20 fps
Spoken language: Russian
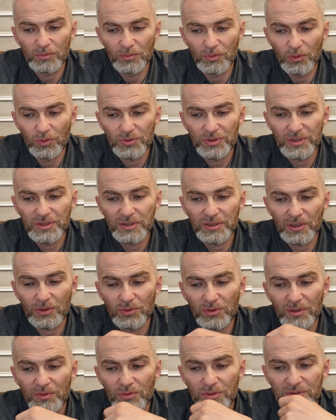Грузинское
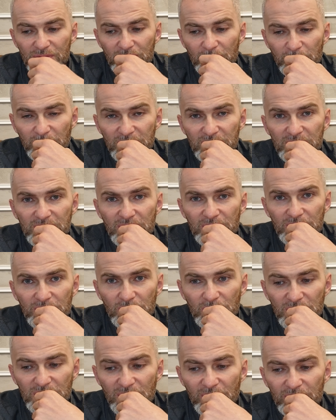руководство президента
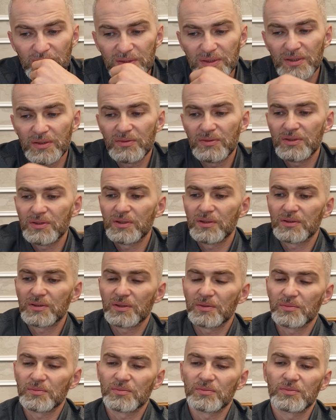недавно заявило,
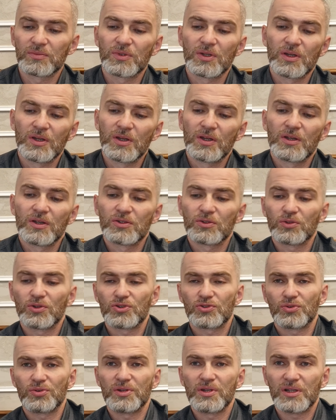там, то
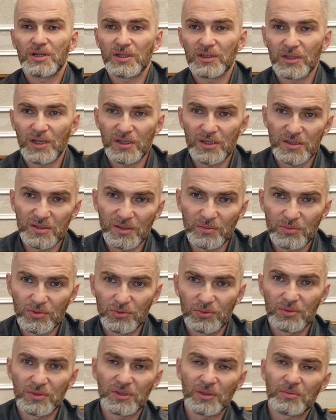есть они никогда не
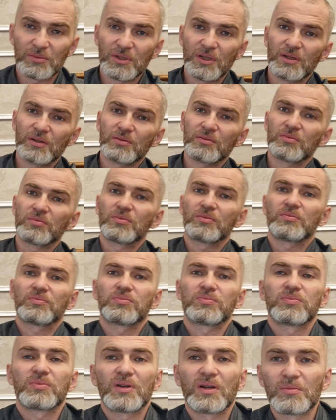забудут, там, да,
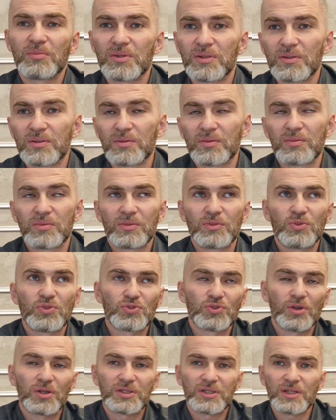как бы
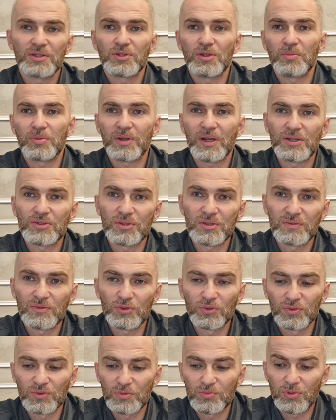Южную Осетию, Абхазию не
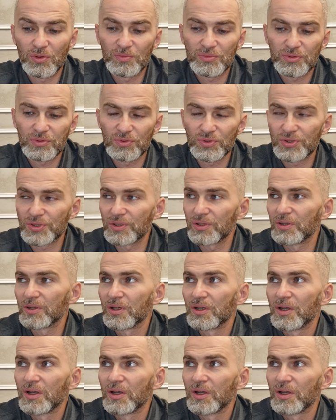вернут в любом случае.